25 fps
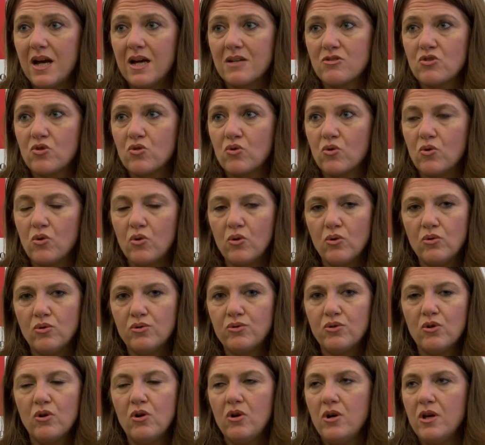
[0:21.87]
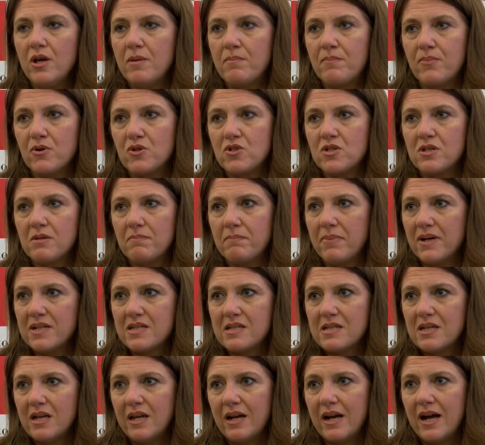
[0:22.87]
ascolto e poi si
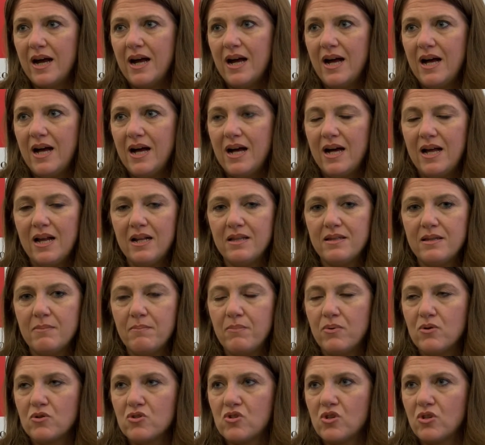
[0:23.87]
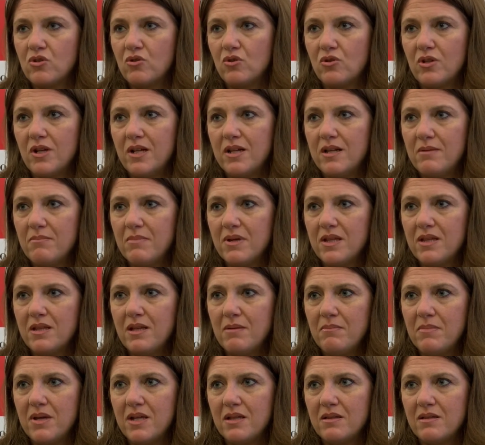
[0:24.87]
passerà al deposito degli
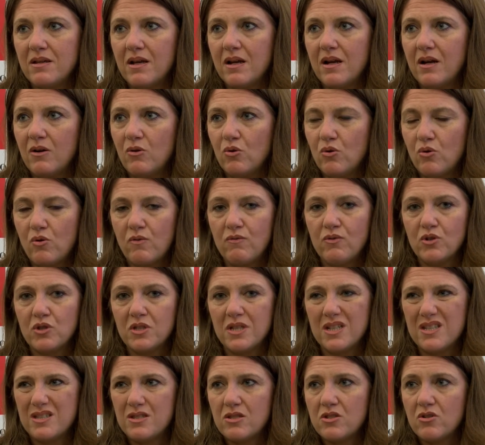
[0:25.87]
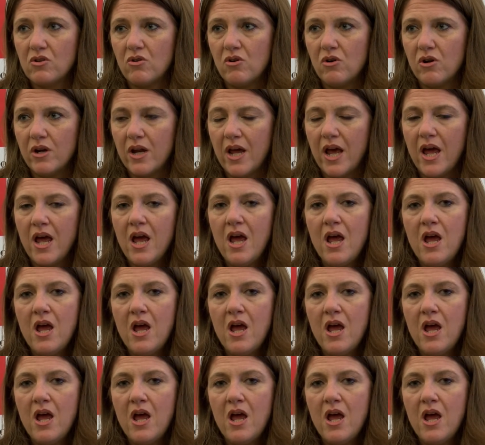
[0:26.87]
emendamenti e alla loro votazione.